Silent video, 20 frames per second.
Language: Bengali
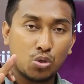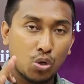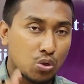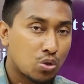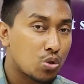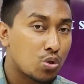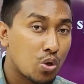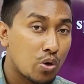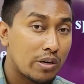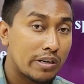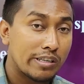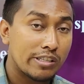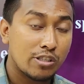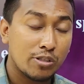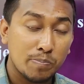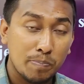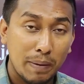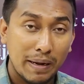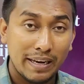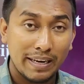যত ধরনের
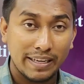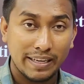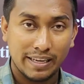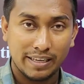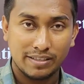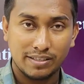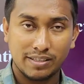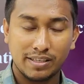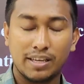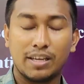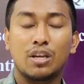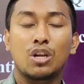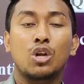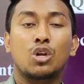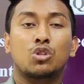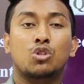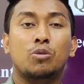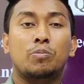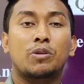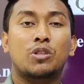স্পেলিং আছে
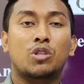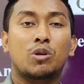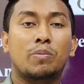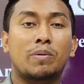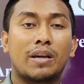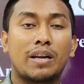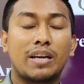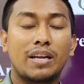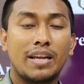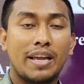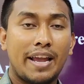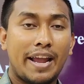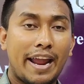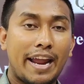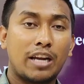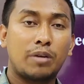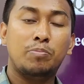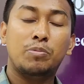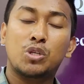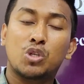তুমি তোমার
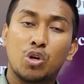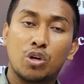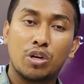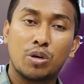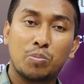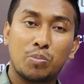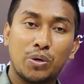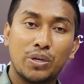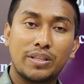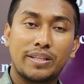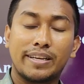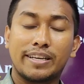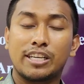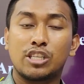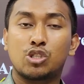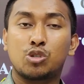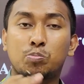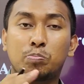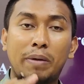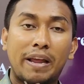অ্যাডমিশনের বই থেকে
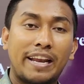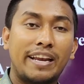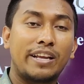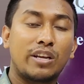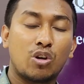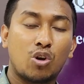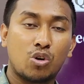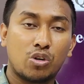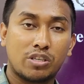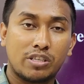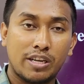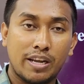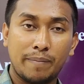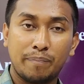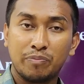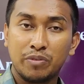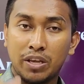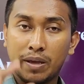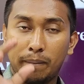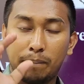স্পেলিং অংশে
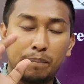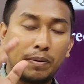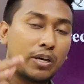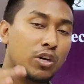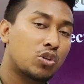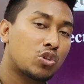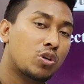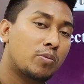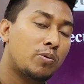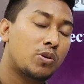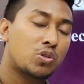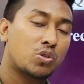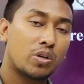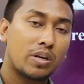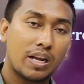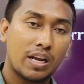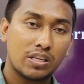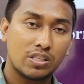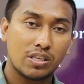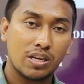বিগত
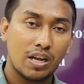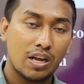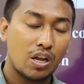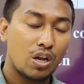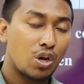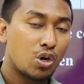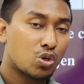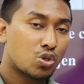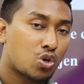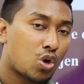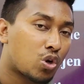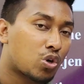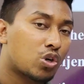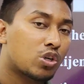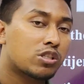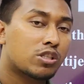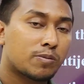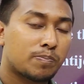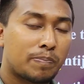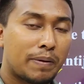বছরে আসা
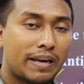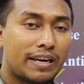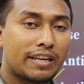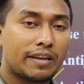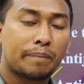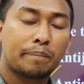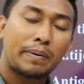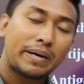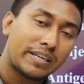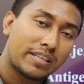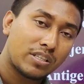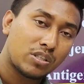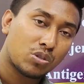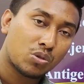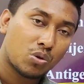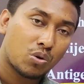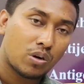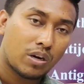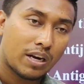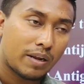সকল স্পেলিং প্র্যাকটিস
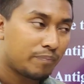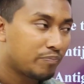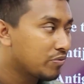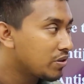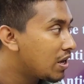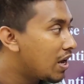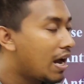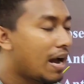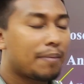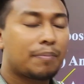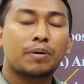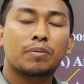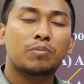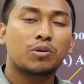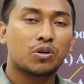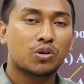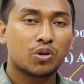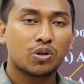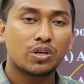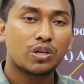করলে আমার
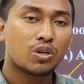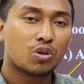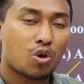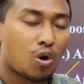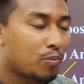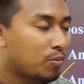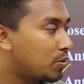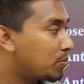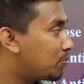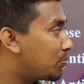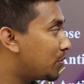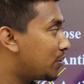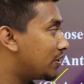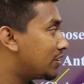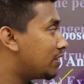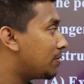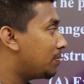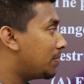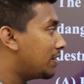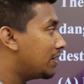মনে হয় কমন পড়ে
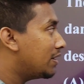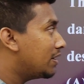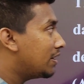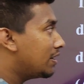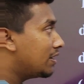যাবে